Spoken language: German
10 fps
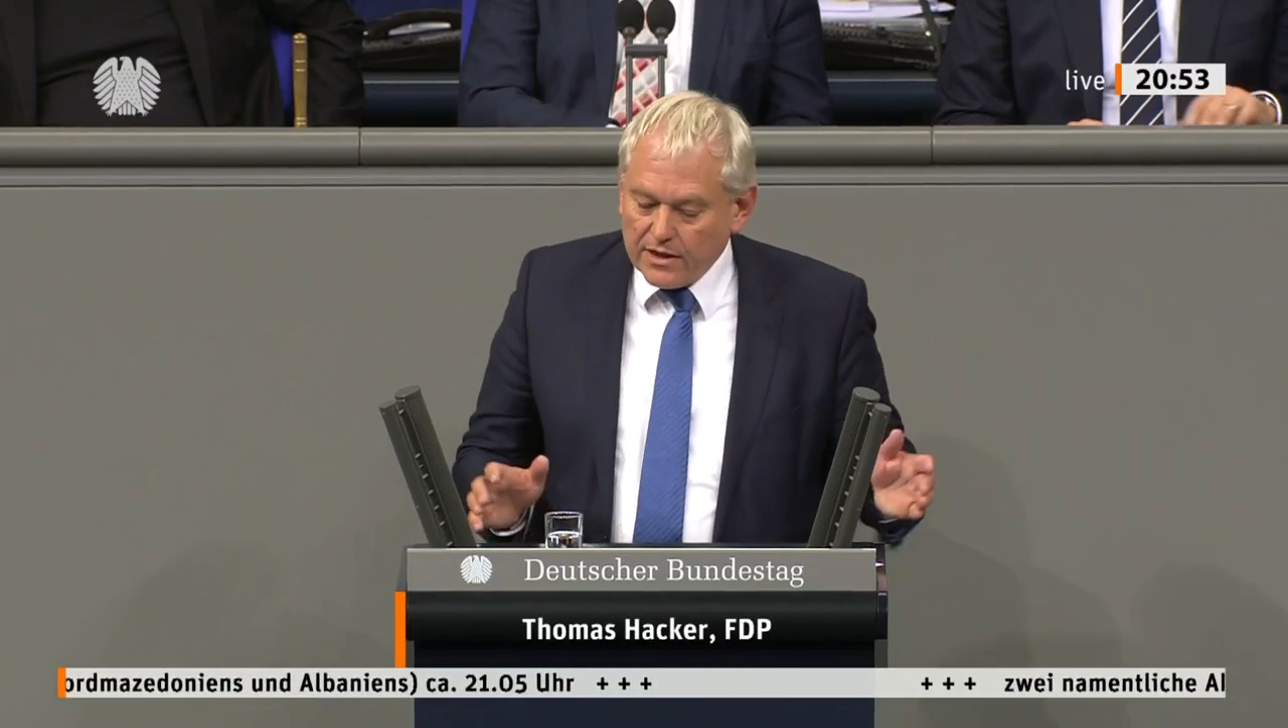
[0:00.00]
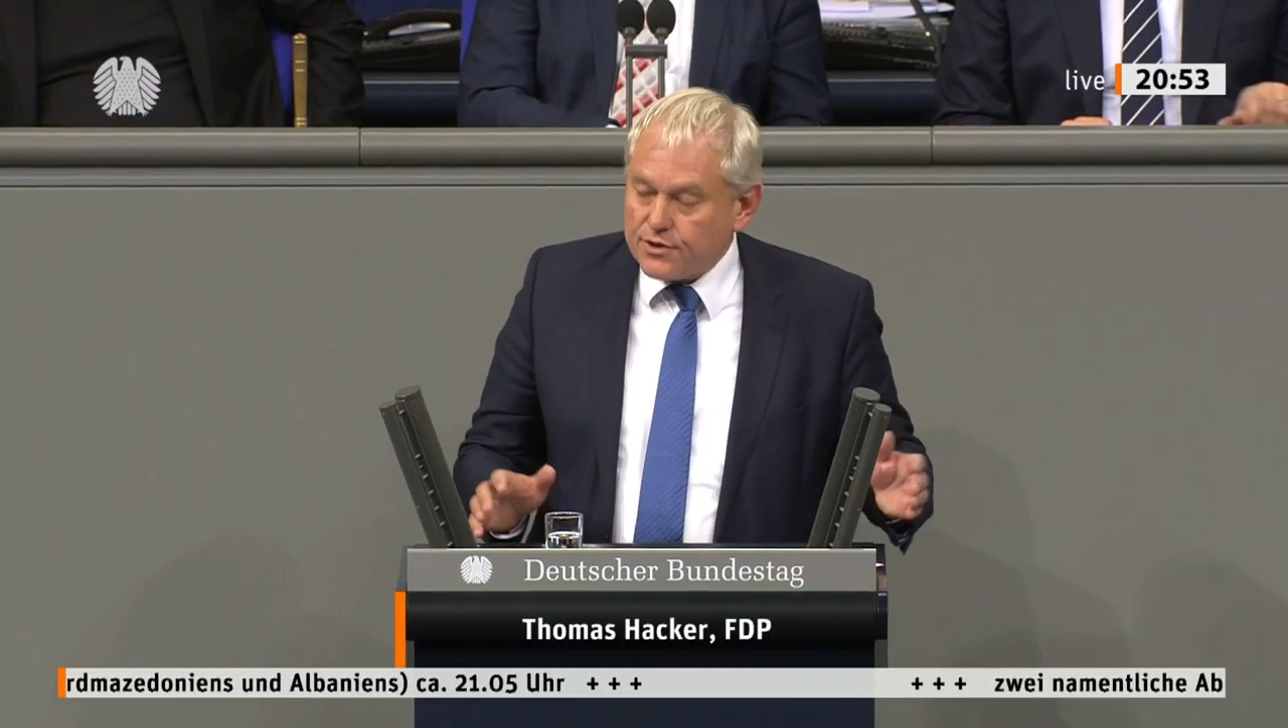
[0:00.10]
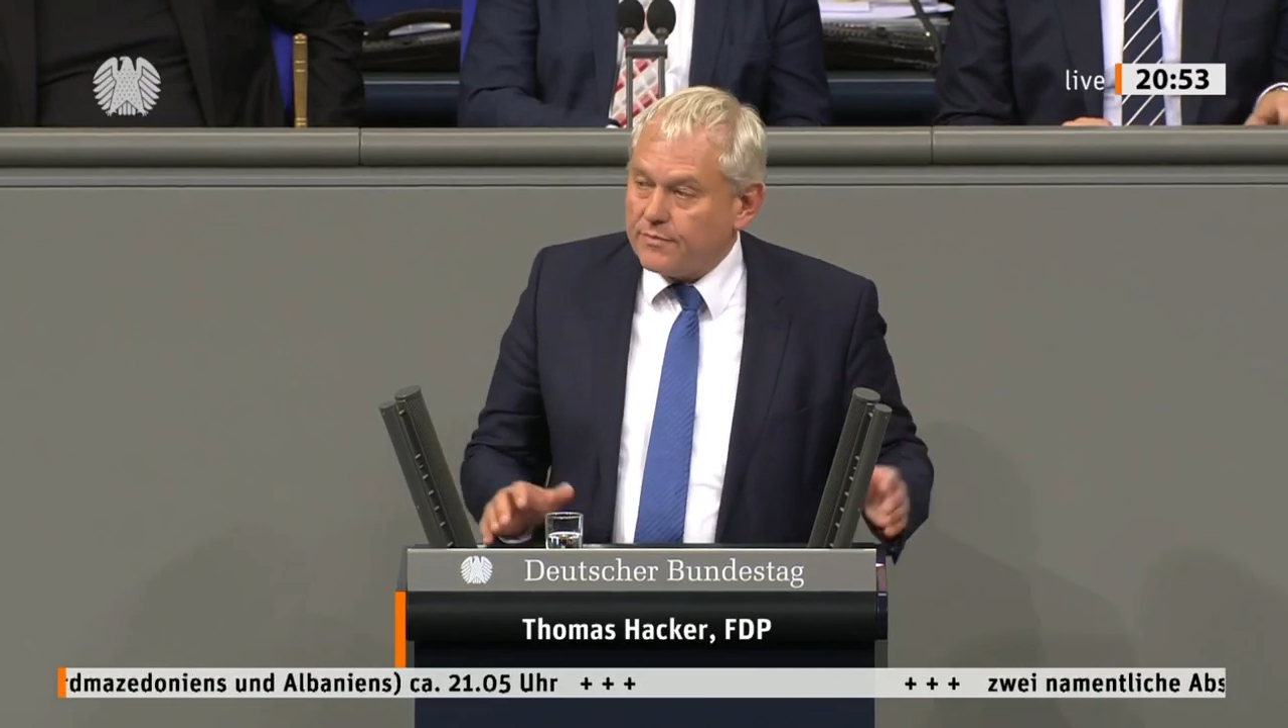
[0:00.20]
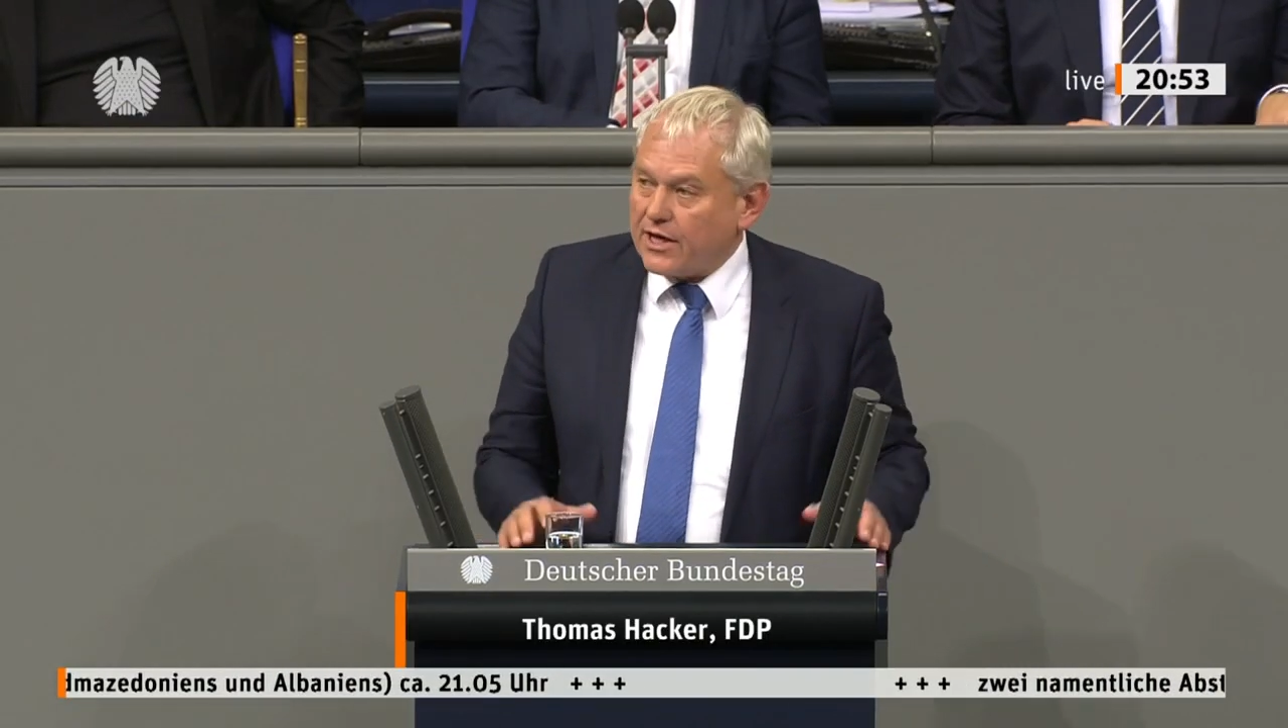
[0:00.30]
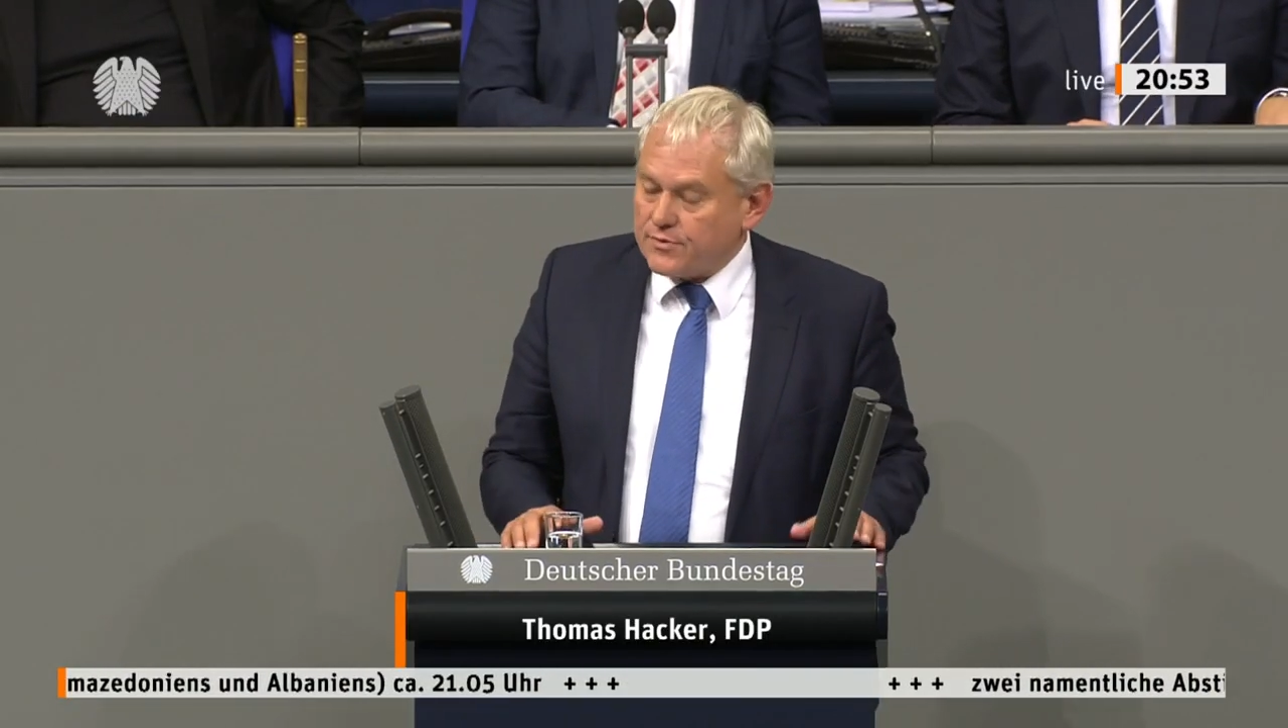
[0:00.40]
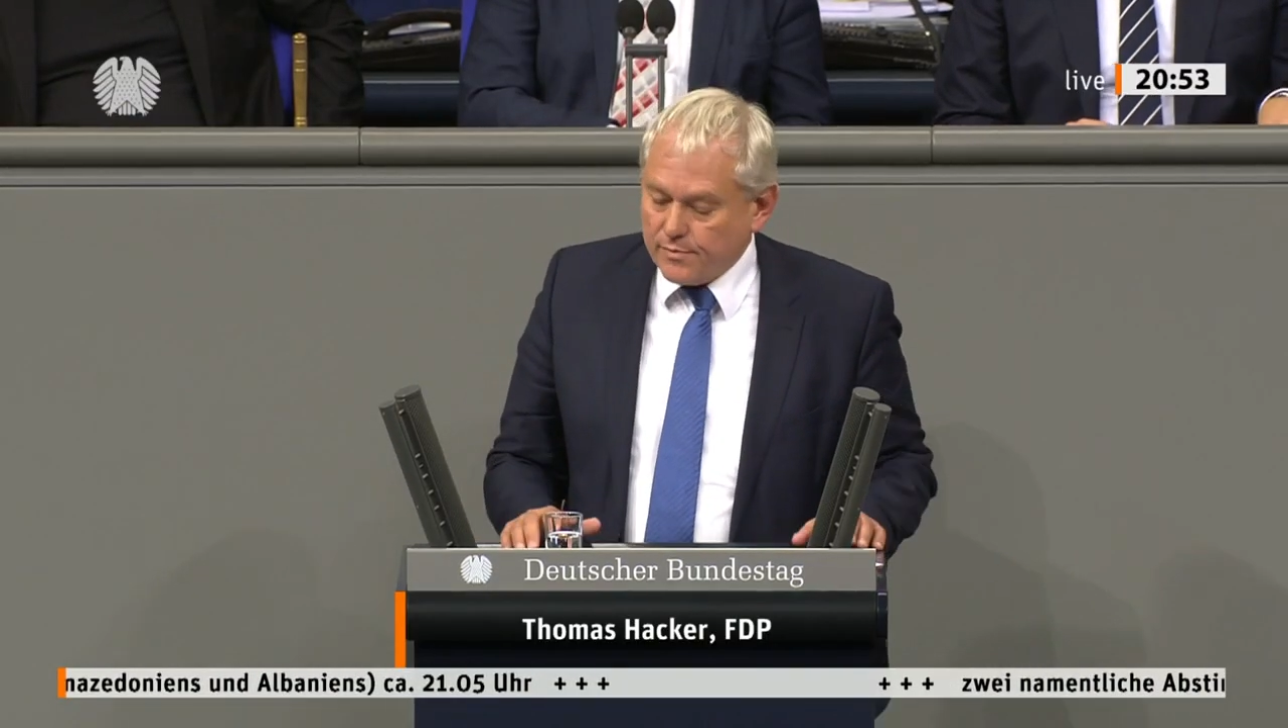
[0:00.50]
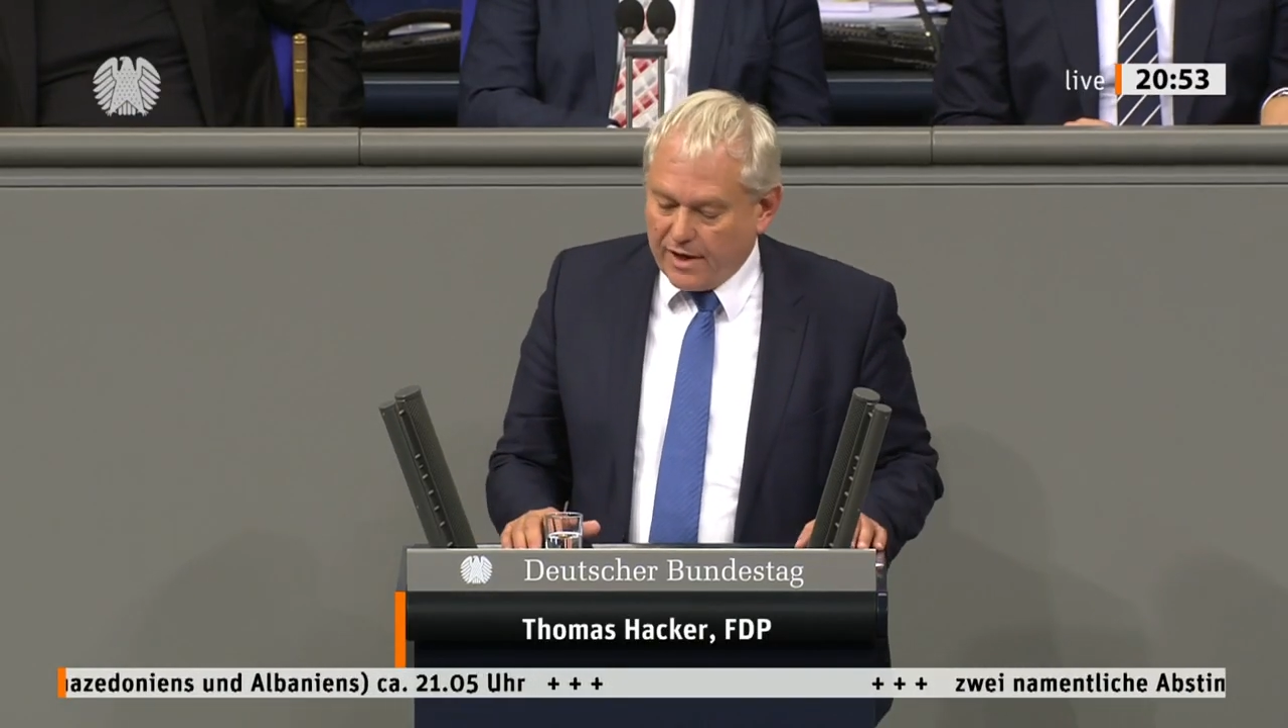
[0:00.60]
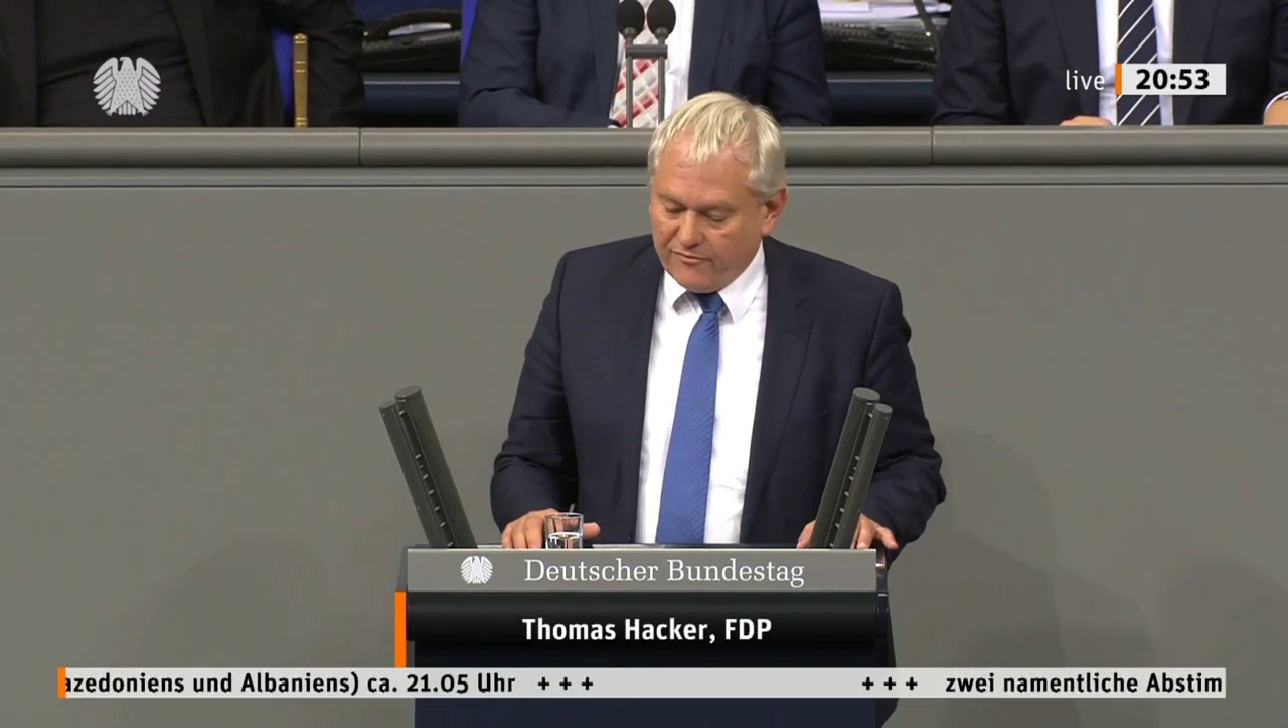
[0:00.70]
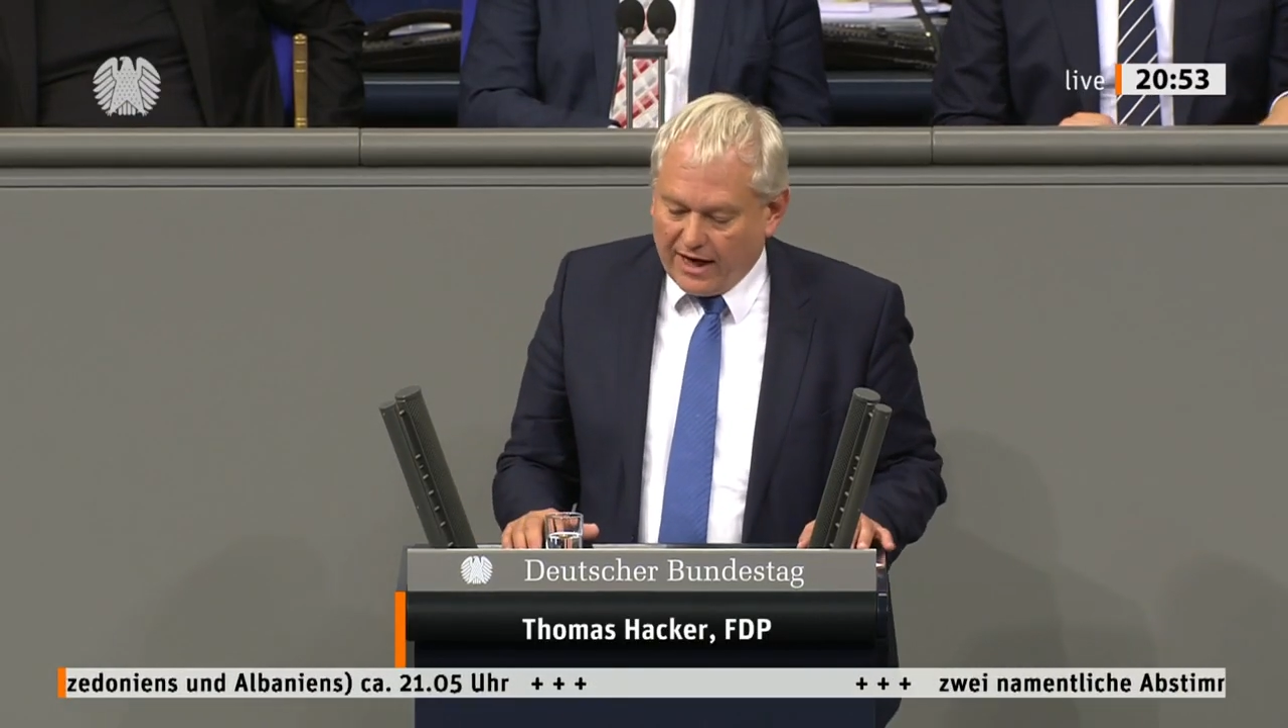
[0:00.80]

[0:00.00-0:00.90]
zum Beispiel beim